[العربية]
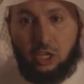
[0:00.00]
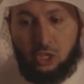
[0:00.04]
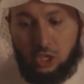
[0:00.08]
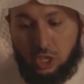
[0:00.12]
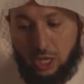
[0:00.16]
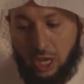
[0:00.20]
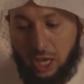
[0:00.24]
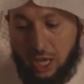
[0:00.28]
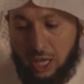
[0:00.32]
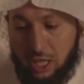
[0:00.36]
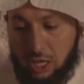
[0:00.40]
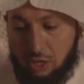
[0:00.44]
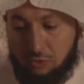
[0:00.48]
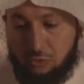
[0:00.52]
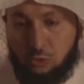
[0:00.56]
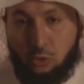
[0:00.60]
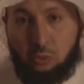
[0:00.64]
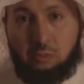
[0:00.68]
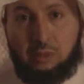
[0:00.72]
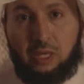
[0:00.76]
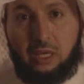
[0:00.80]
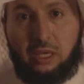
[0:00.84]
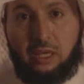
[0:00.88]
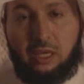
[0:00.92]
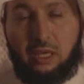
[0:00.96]
يعرف
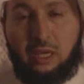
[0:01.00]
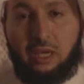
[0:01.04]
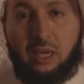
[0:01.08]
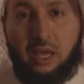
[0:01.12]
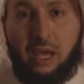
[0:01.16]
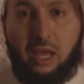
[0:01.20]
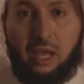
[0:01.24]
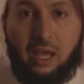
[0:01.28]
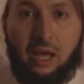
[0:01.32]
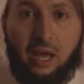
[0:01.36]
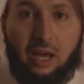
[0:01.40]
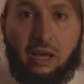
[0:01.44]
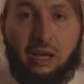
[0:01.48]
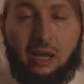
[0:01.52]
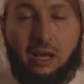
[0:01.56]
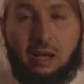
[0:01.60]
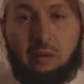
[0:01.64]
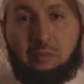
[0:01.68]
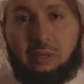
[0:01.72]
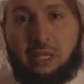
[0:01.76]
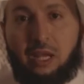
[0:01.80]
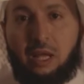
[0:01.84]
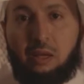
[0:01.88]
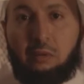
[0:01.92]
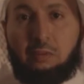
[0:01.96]
به الحق
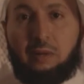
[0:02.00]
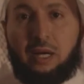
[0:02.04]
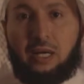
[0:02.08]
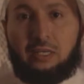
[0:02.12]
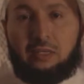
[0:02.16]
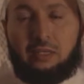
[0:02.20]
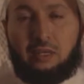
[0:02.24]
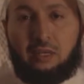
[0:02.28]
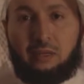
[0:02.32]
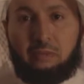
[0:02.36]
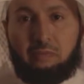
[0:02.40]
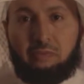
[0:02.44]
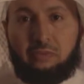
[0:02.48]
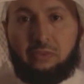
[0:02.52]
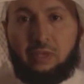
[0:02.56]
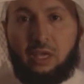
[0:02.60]
من الباطل